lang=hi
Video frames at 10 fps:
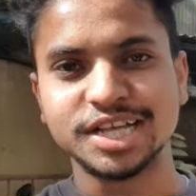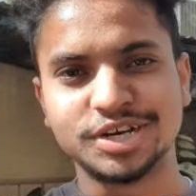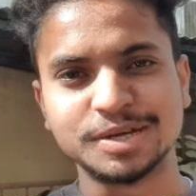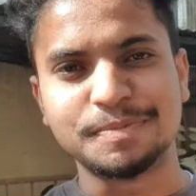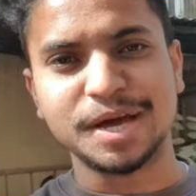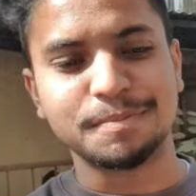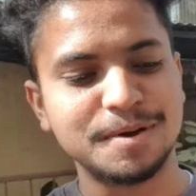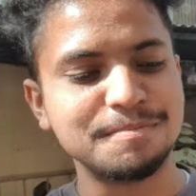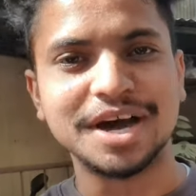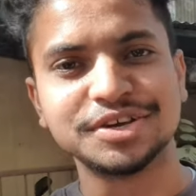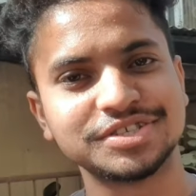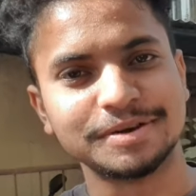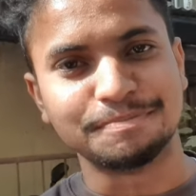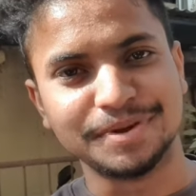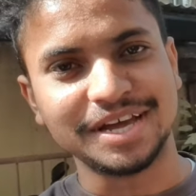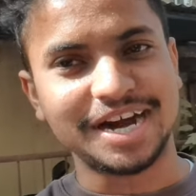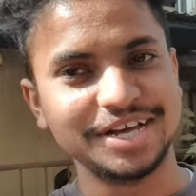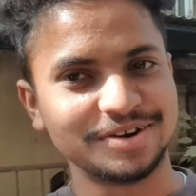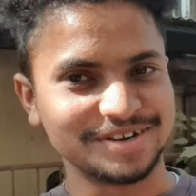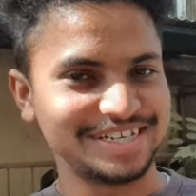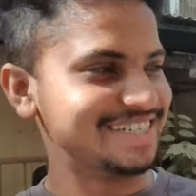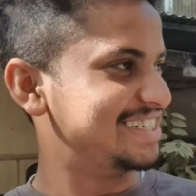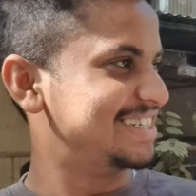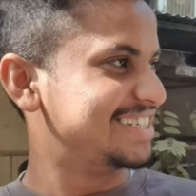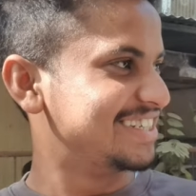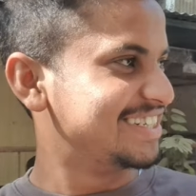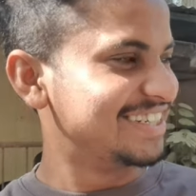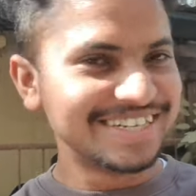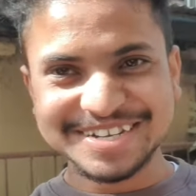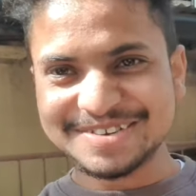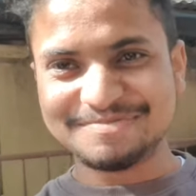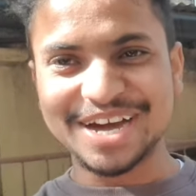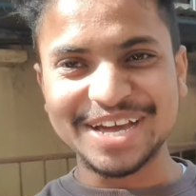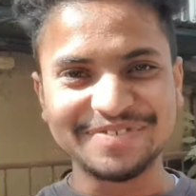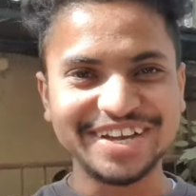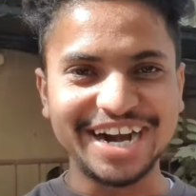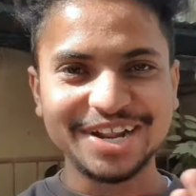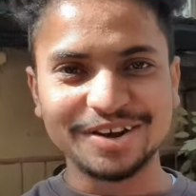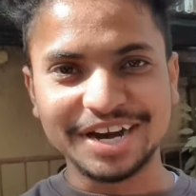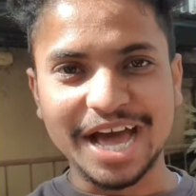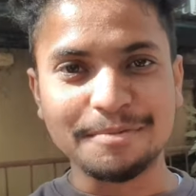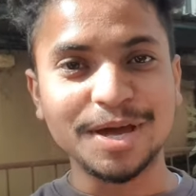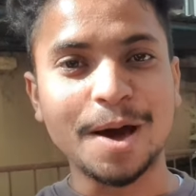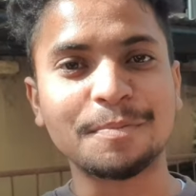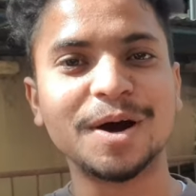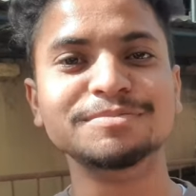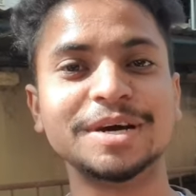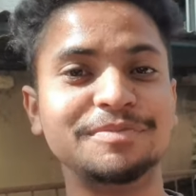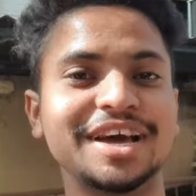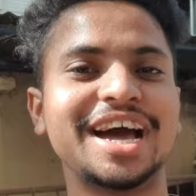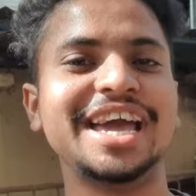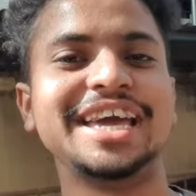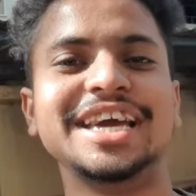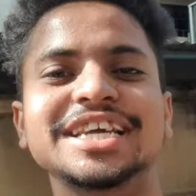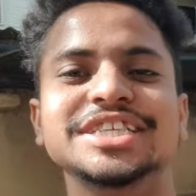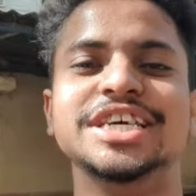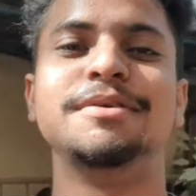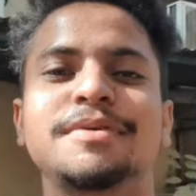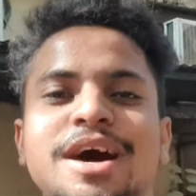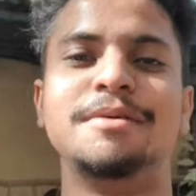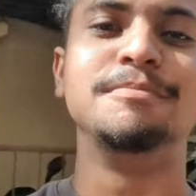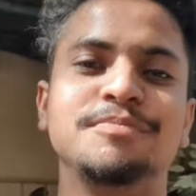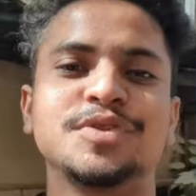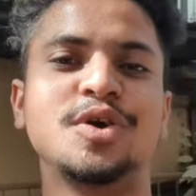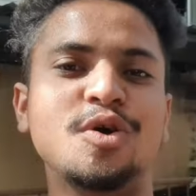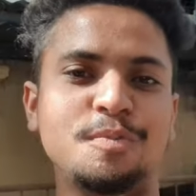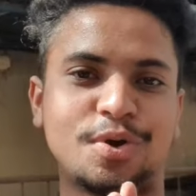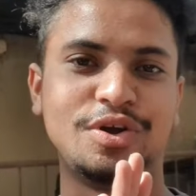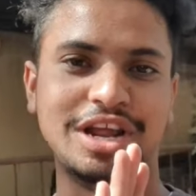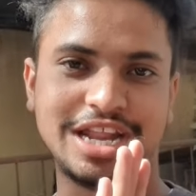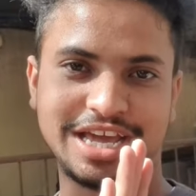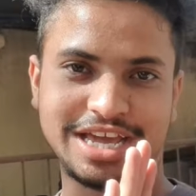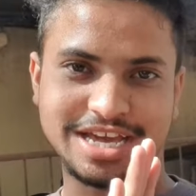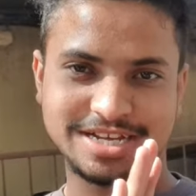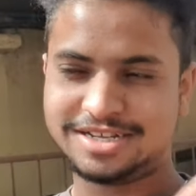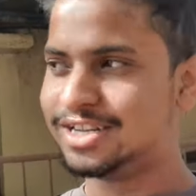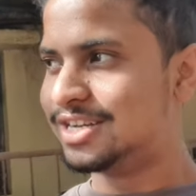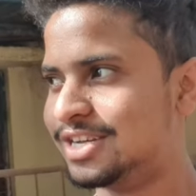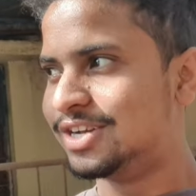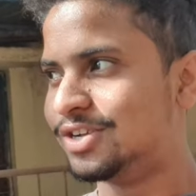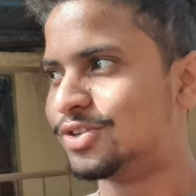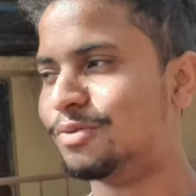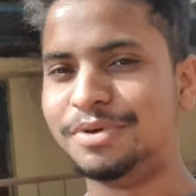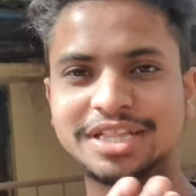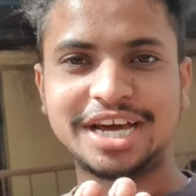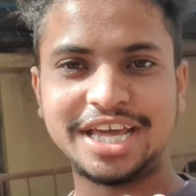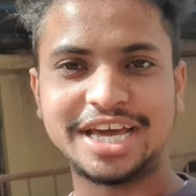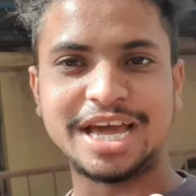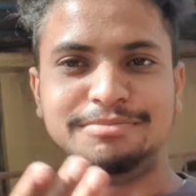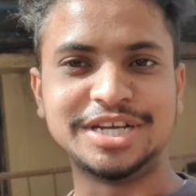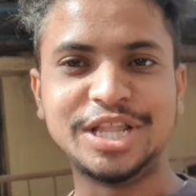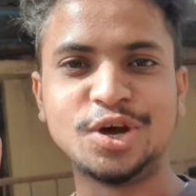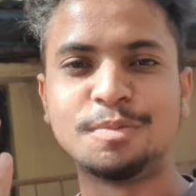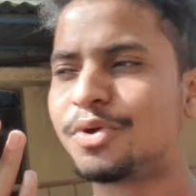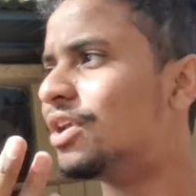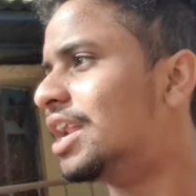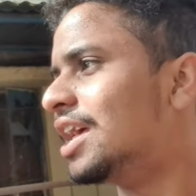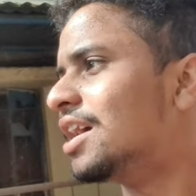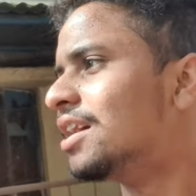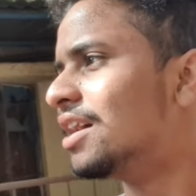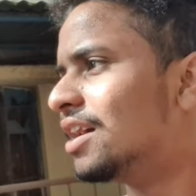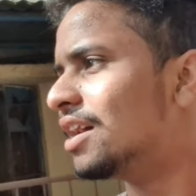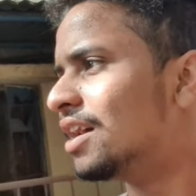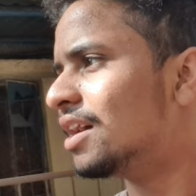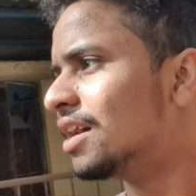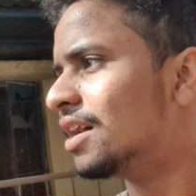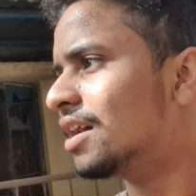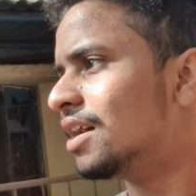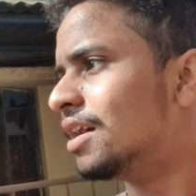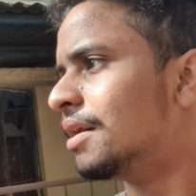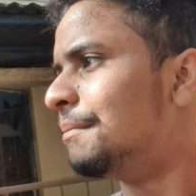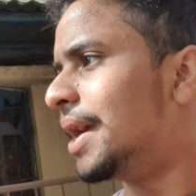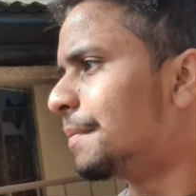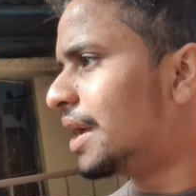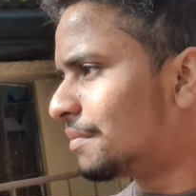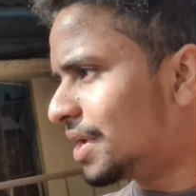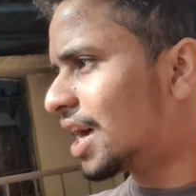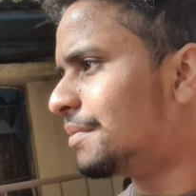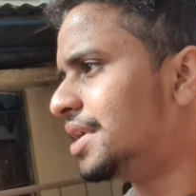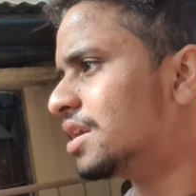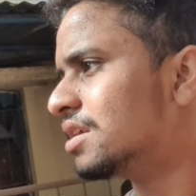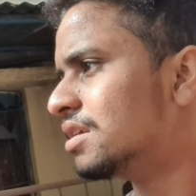सा पिकअप कम बाकी अपनी गाड़ी रॉकेट है बाकी अपनी गाड़ी रॉकेट अभी आपको हम जब दिखाएंगे जब हम गोप्रो ले लेंगे तो उम्मीद करिए कि हम जल्दी गोप्रो ले लें बैग बैंक में रखा भैया